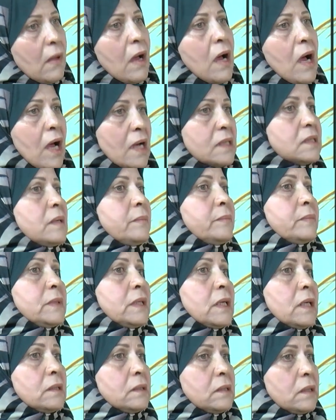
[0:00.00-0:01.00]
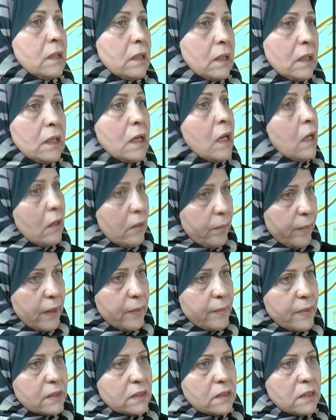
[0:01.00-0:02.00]
حسب ديانة الغرب
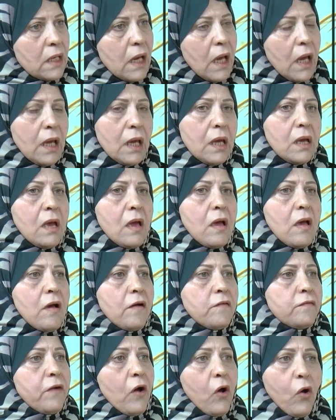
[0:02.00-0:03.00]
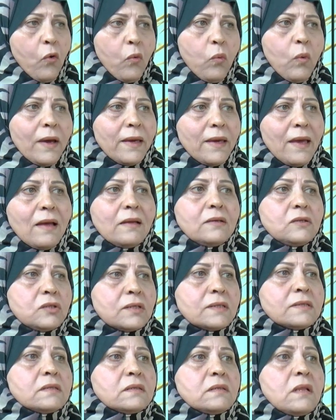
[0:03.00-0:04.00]
المسيحي نعم. فهو كان
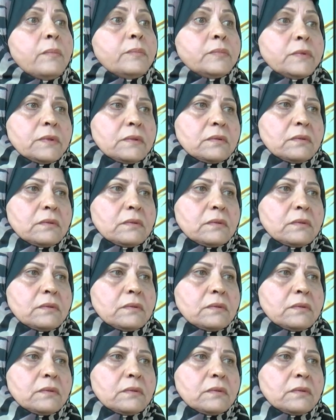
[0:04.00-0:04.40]
جس نبض